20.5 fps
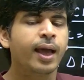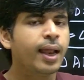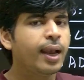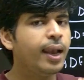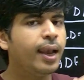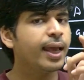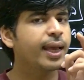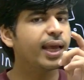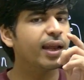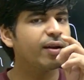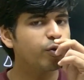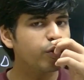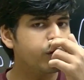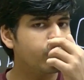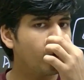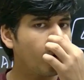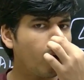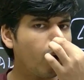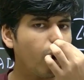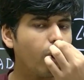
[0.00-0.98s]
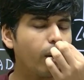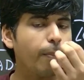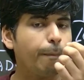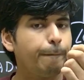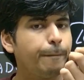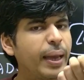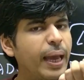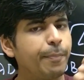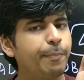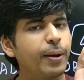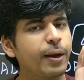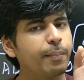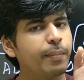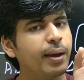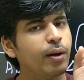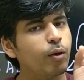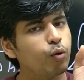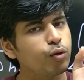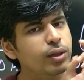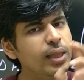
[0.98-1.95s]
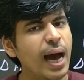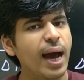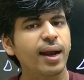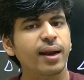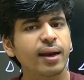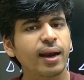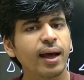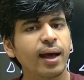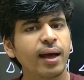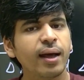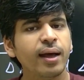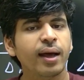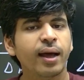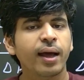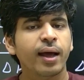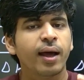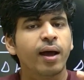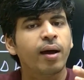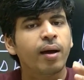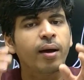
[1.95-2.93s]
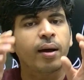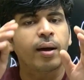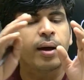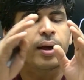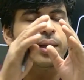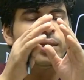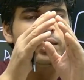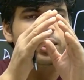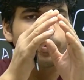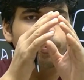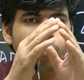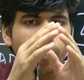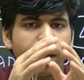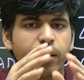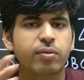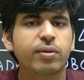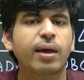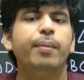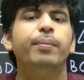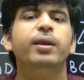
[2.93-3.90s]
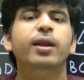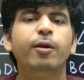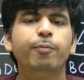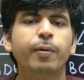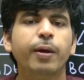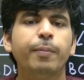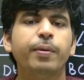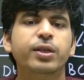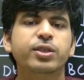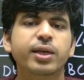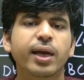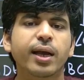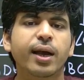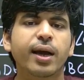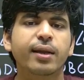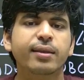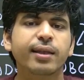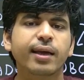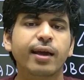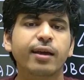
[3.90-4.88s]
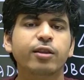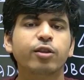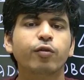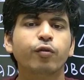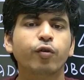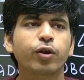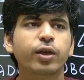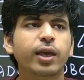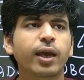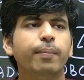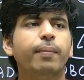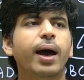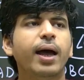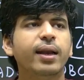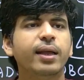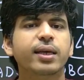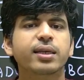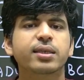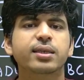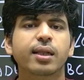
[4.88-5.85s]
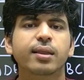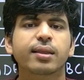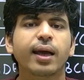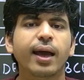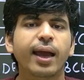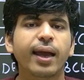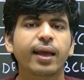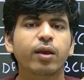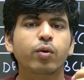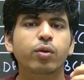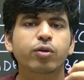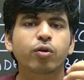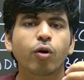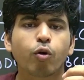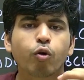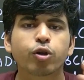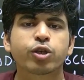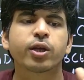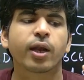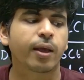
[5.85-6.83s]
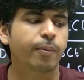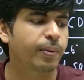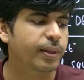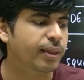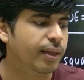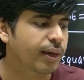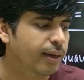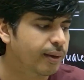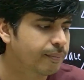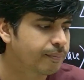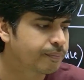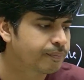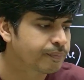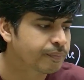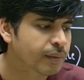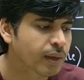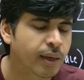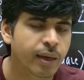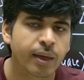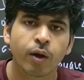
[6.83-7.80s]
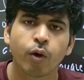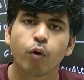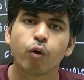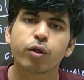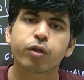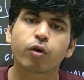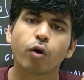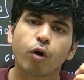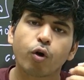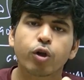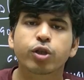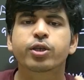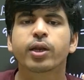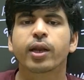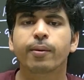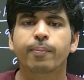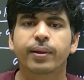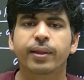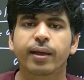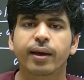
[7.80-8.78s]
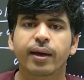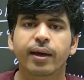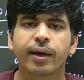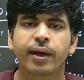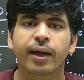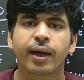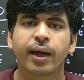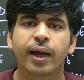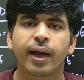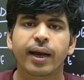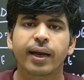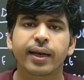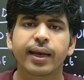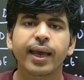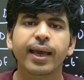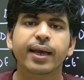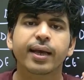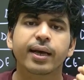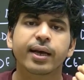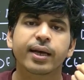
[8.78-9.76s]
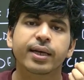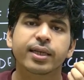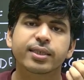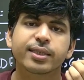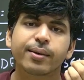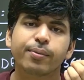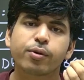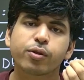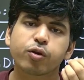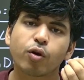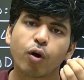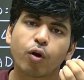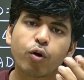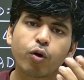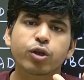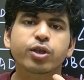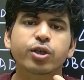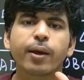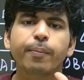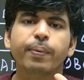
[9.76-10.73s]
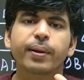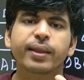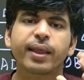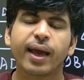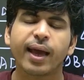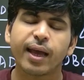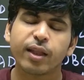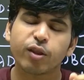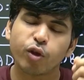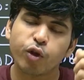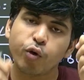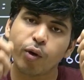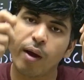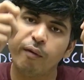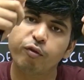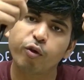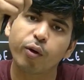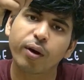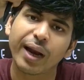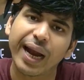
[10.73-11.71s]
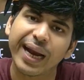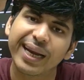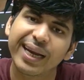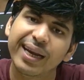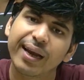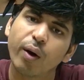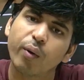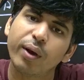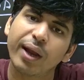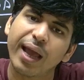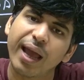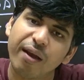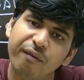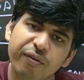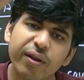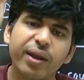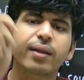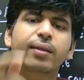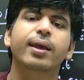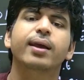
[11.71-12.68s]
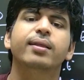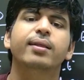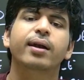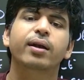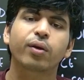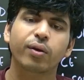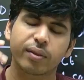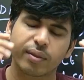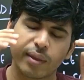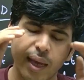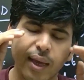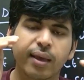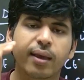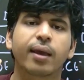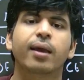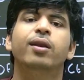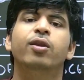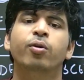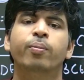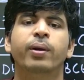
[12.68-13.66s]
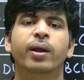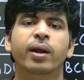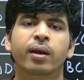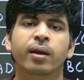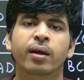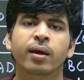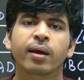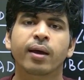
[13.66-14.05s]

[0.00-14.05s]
लेकिन उसको पेपर में उतारना जब कोई एग्जामिनर पेपर चेक करता है तो वो ये मान के चलता है कि उसको कुछ नहीं पता है उसको कुछ नहीं पता है ठीक जब उसको कुछ नहीं पता है तो यू हैव टू राइट डाउन एवरीथिंग दैट यूर थिंकिंग इन योर ब्रेन